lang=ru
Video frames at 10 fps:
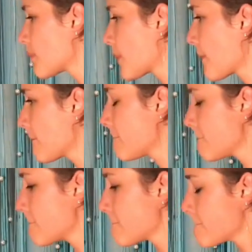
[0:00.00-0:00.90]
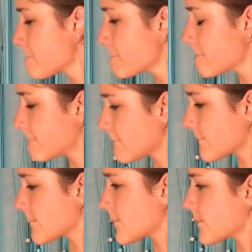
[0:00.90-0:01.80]
еще хуже, чем в выпаде,
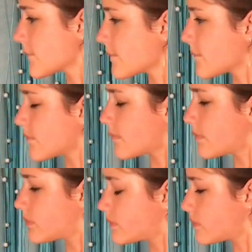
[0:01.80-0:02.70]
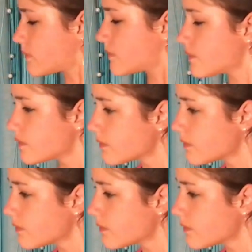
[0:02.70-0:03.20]
потому что тут все намного больше